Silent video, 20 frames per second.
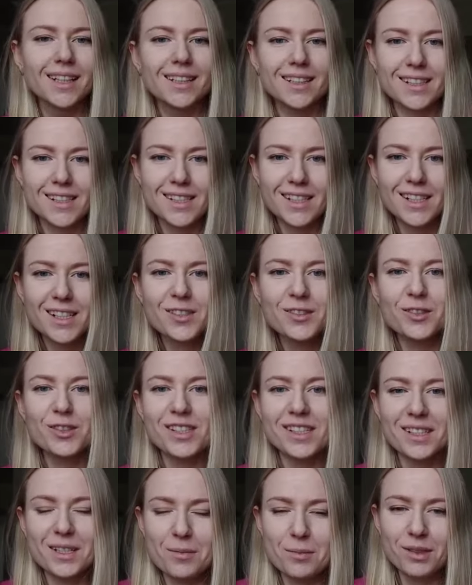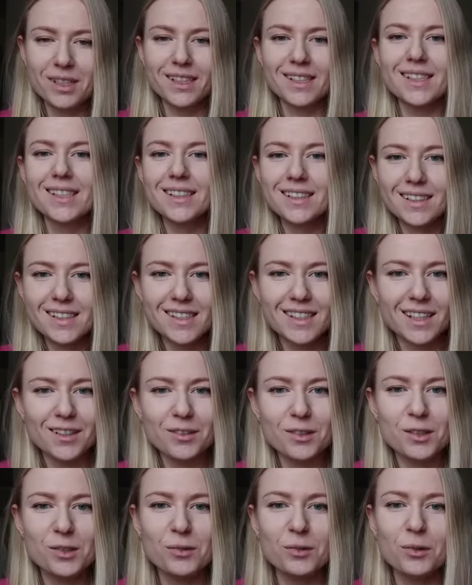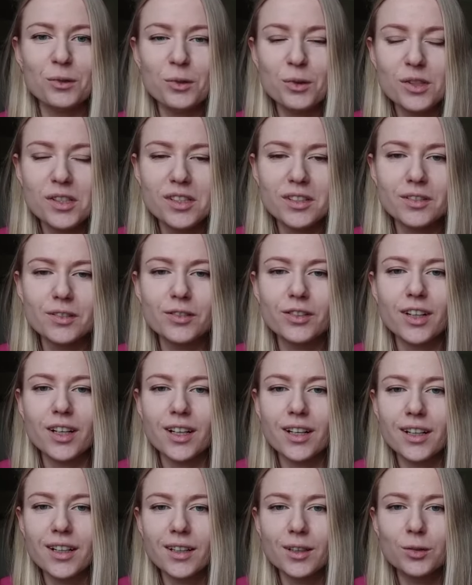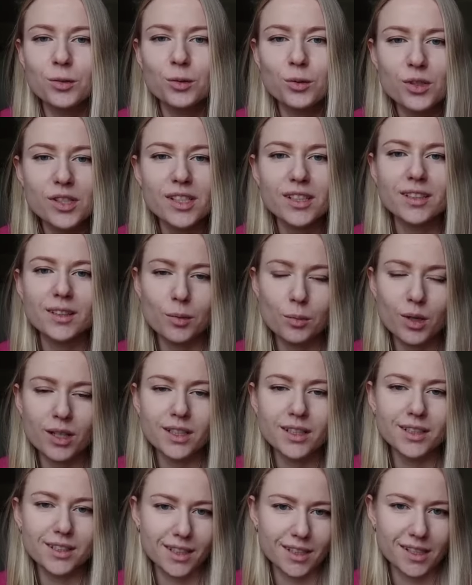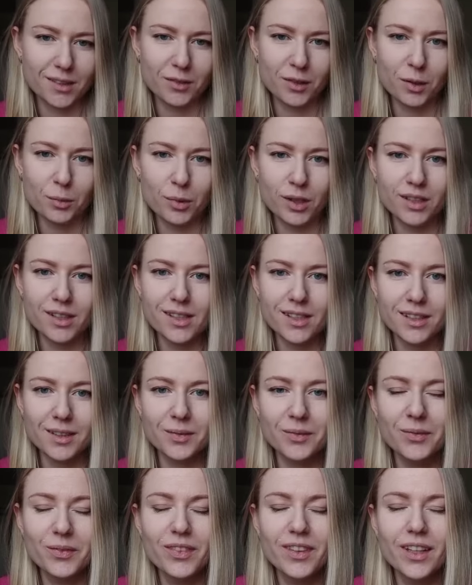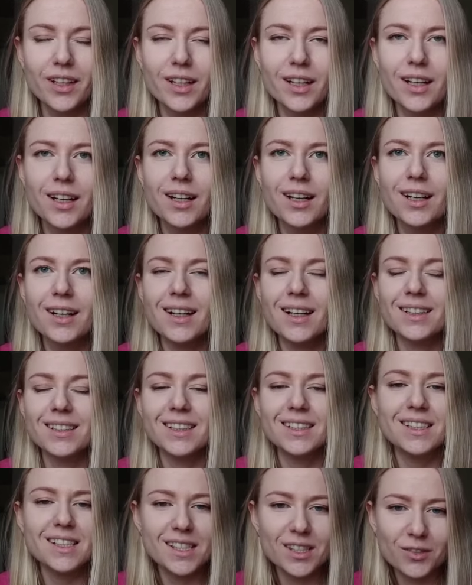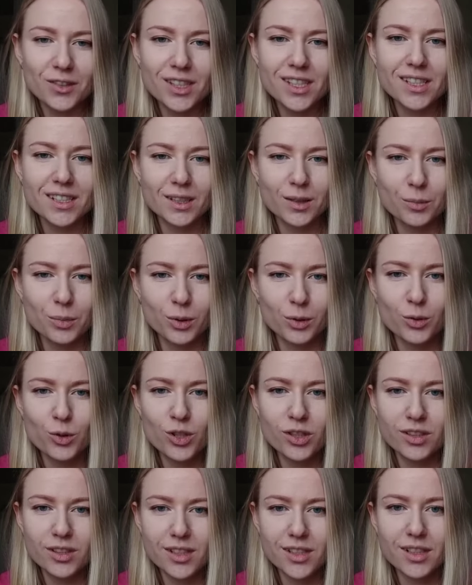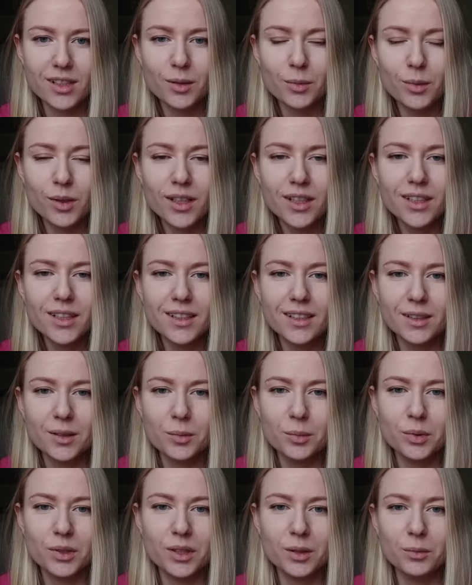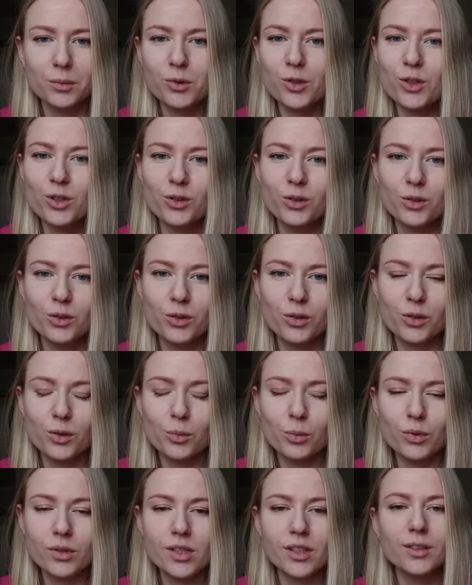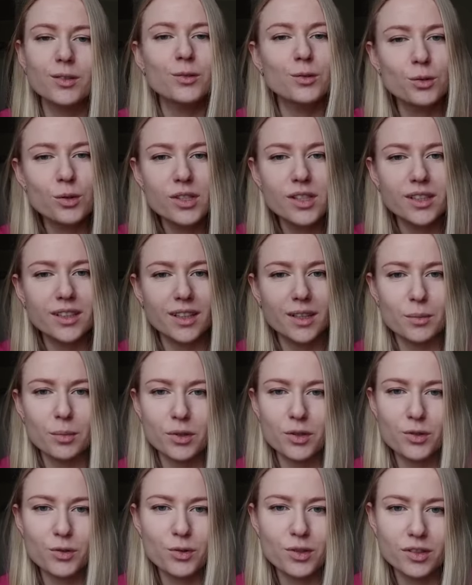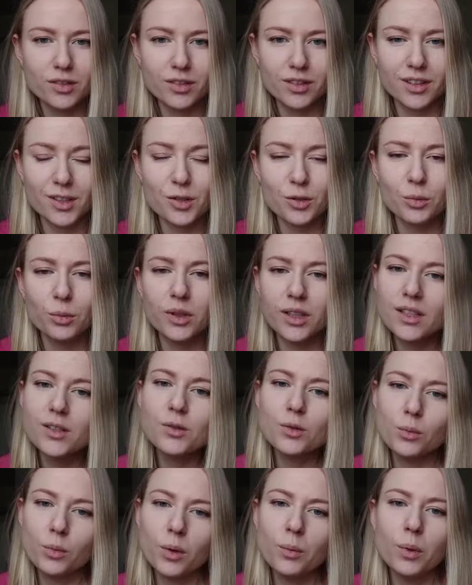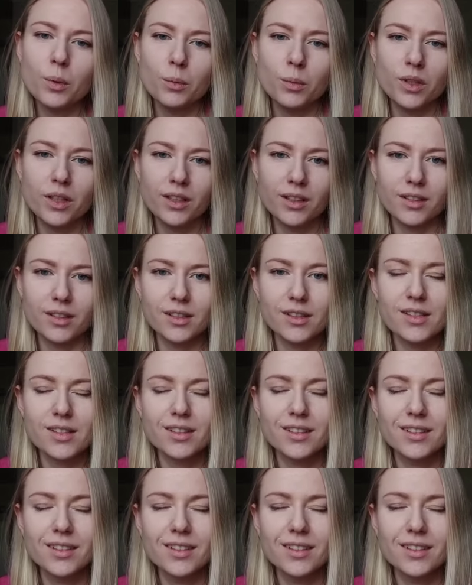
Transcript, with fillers: Здравствуйте, я бы хотела оставить свой отзыв о курсе «Глобальная трансформация». Она действительно получилась глобальная, потому что после курса я почувствовала, что моя судьба поменялась.